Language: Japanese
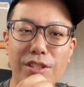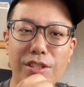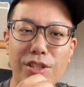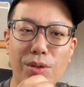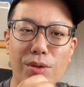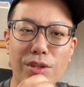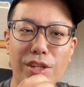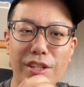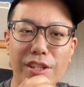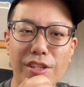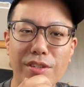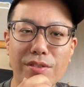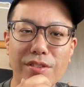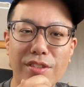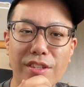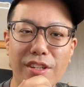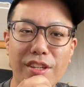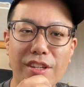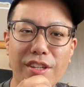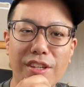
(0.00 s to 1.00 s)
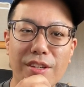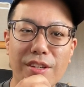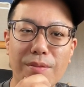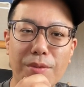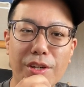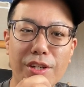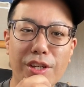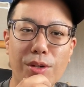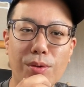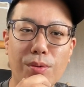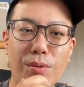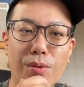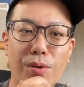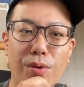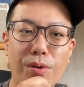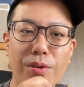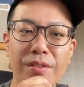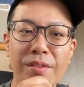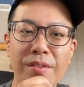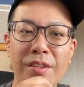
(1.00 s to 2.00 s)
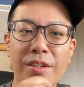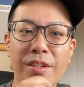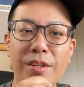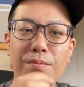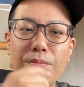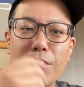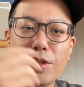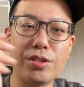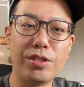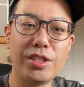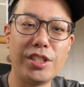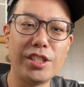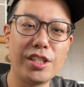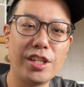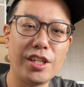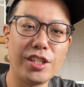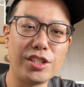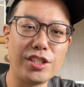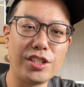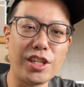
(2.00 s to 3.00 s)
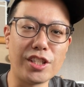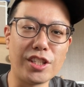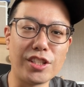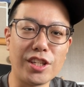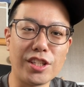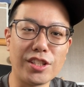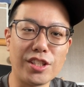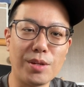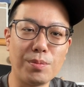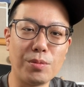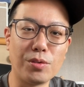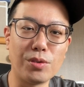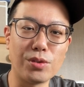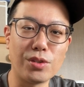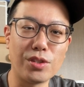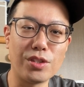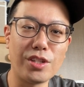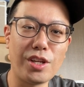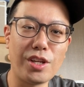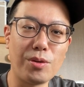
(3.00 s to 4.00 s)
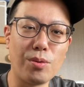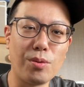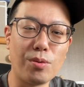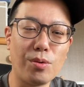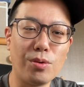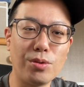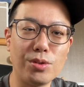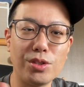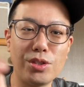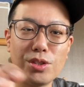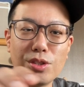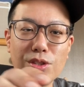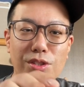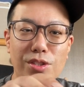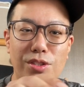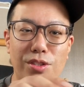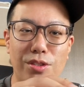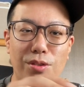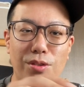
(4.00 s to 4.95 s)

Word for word: かが出るんで、まあ結構、まあ、スニーカー好きな方だったらもう結構今週、